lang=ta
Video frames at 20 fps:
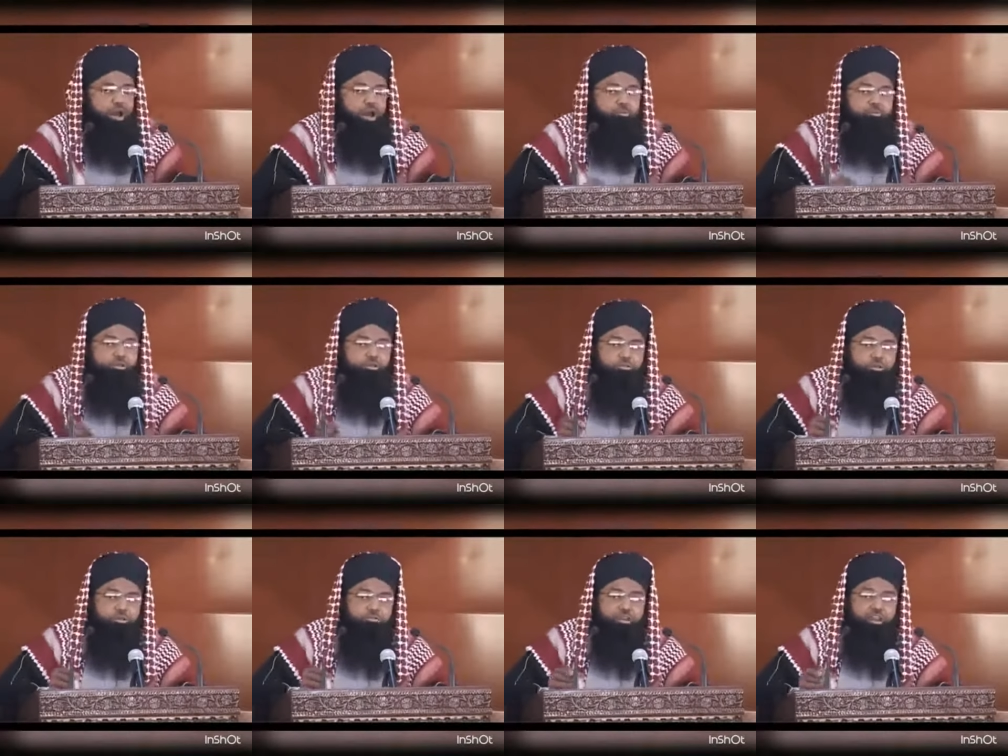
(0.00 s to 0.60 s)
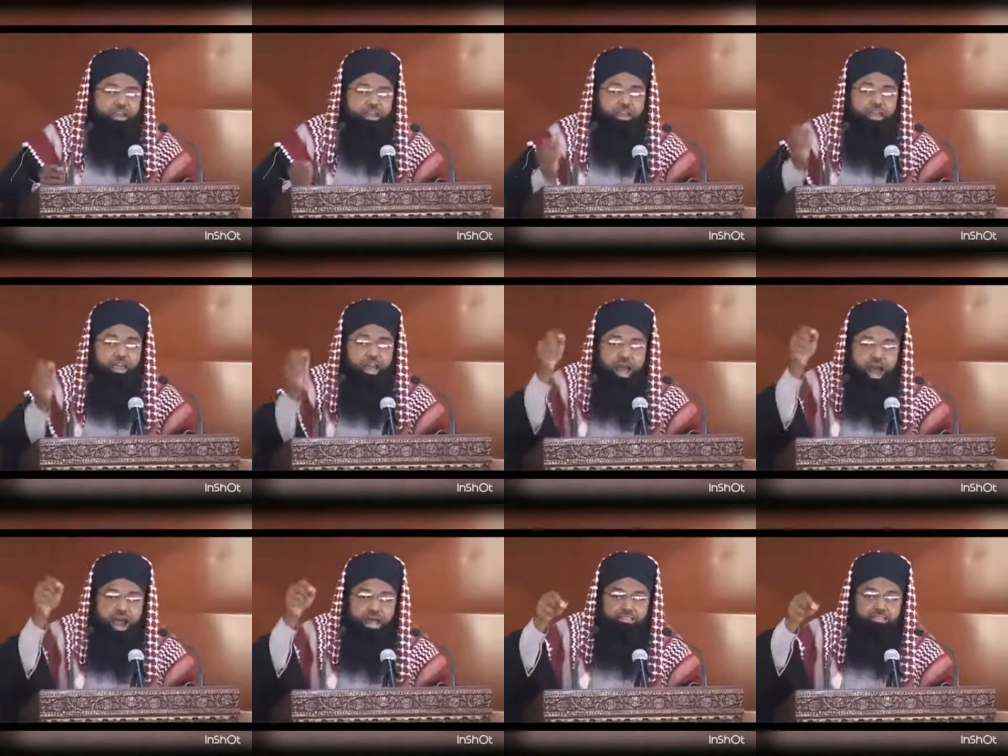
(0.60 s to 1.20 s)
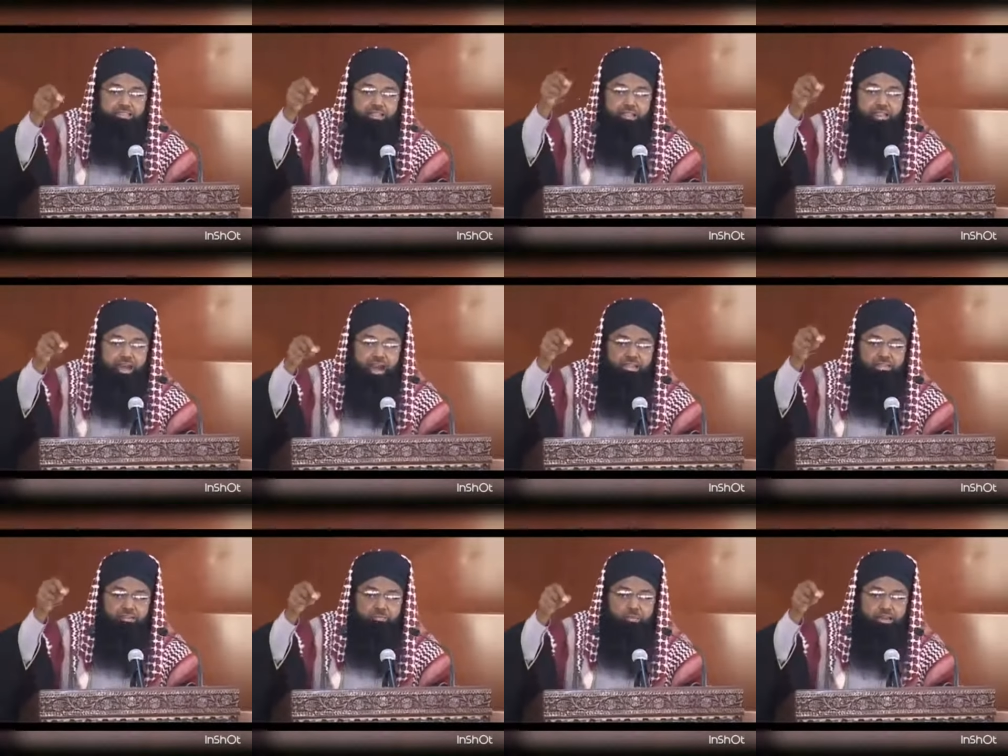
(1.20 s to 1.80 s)
அருமைக்குரியவர்களே அந்த
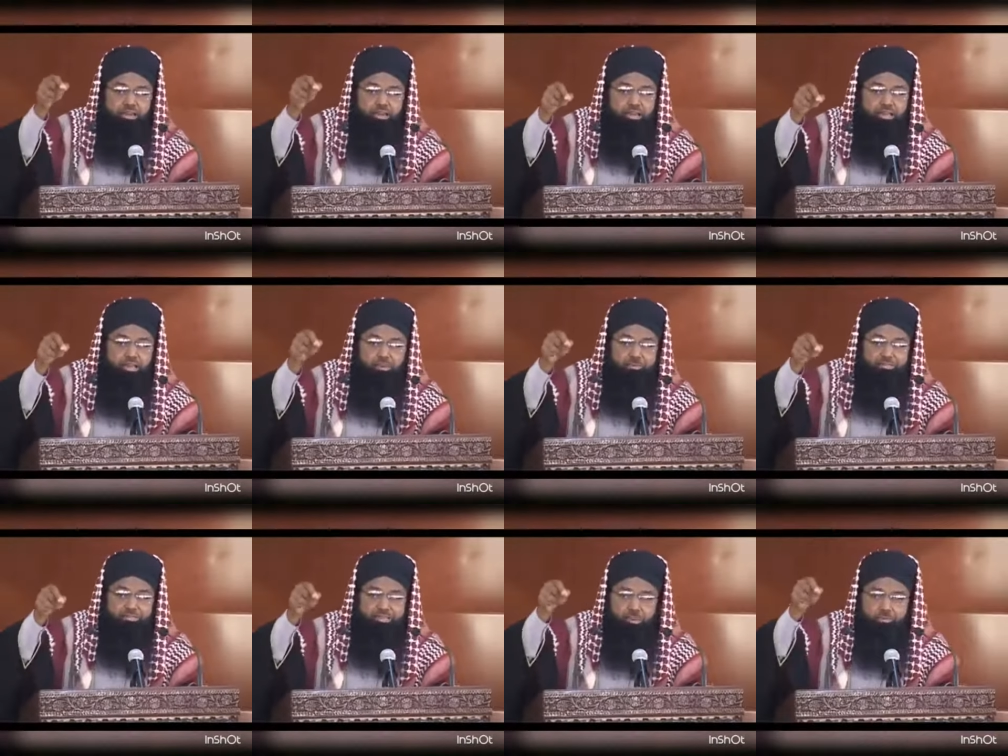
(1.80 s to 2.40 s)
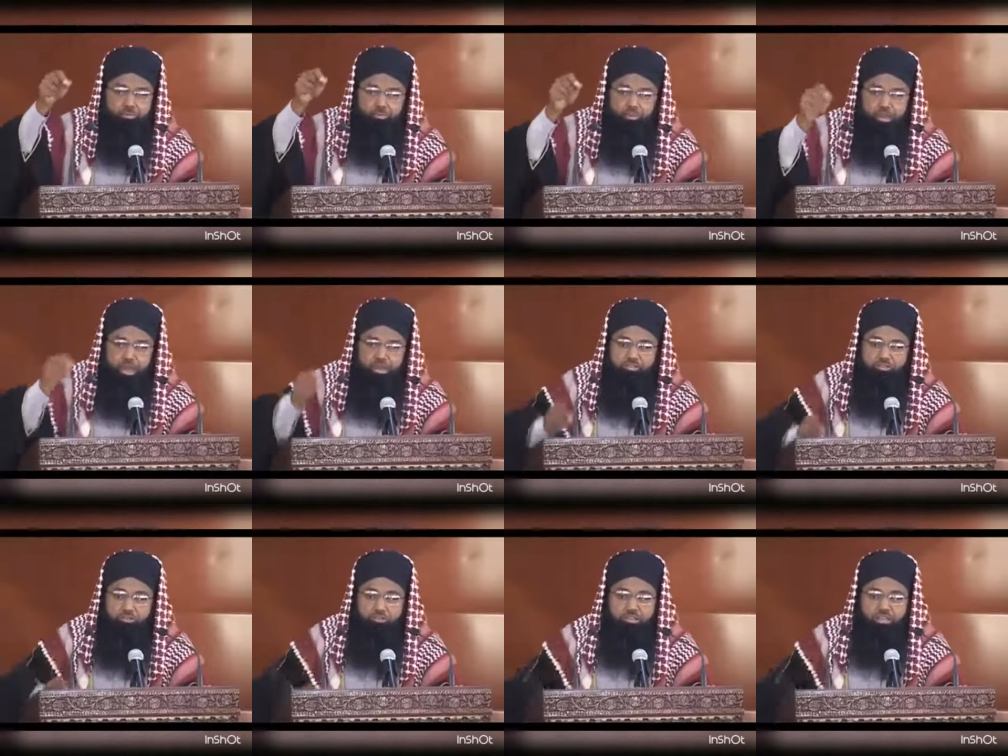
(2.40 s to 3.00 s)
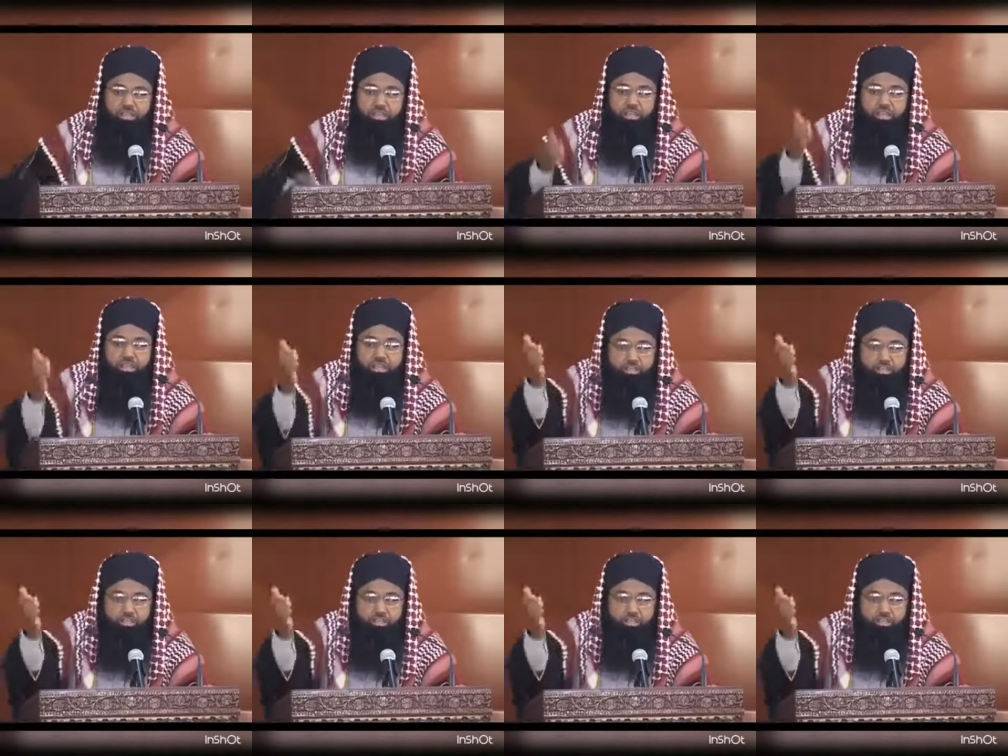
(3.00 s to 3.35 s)
நாட்டு மக்களுக்கு மத்தியில் போய் உட்கார்ந்து கொண்டு